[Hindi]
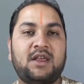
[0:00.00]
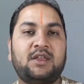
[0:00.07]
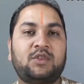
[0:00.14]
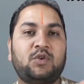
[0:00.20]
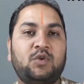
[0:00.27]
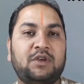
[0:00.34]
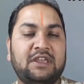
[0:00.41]

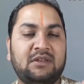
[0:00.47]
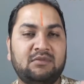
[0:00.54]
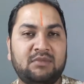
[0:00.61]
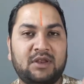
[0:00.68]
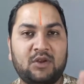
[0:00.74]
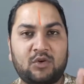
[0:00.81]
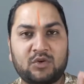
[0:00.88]
तो इन
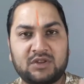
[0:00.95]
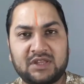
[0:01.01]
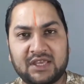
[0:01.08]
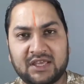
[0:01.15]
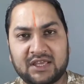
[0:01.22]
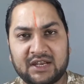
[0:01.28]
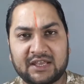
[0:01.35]
बिलों को
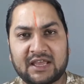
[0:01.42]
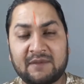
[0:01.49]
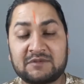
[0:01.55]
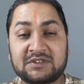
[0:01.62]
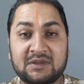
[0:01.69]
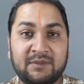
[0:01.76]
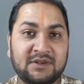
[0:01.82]
देख करके आप
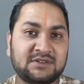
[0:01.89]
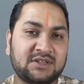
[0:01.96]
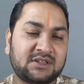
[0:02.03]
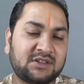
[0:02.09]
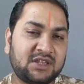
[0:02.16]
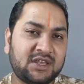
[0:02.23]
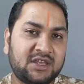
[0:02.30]
समझ
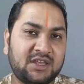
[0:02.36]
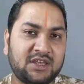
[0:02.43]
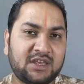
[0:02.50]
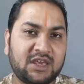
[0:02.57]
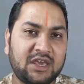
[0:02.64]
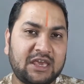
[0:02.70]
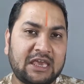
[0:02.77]
सकते हैं
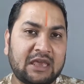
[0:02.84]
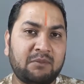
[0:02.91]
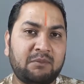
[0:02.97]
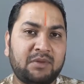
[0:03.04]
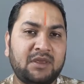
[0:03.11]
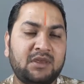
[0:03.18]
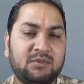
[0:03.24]
कि
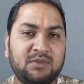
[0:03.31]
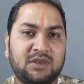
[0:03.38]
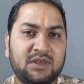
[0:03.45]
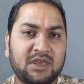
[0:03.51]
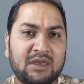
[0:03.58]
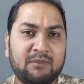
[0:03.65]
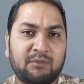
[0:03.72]
एम e
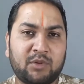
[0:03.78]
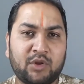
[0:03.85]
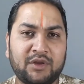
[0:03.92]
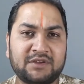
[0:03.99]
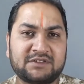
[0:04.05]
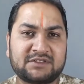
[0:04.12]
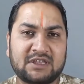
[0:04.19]
के
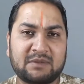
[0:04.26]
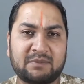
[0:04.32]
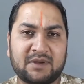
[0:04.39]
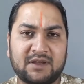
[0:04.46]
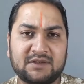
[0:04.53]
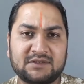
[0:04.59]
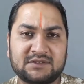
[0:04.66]
एम्प्लॉयज़ के
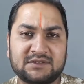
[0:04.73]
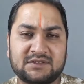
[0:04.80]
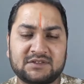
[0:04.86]
पास